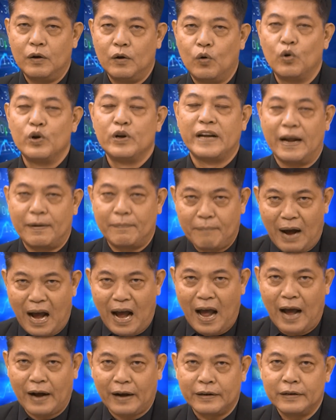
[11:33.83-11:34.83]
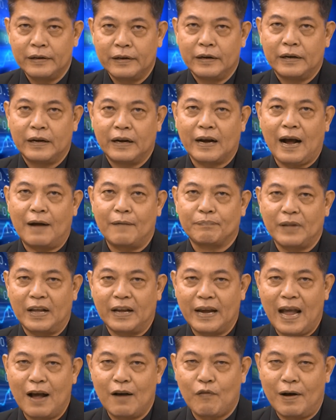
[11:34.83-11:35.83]
หุ้นเด่นมากนะครับใน
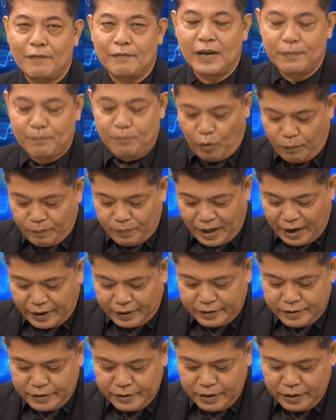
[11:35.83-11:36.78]
แง่ความคิดผมนั้น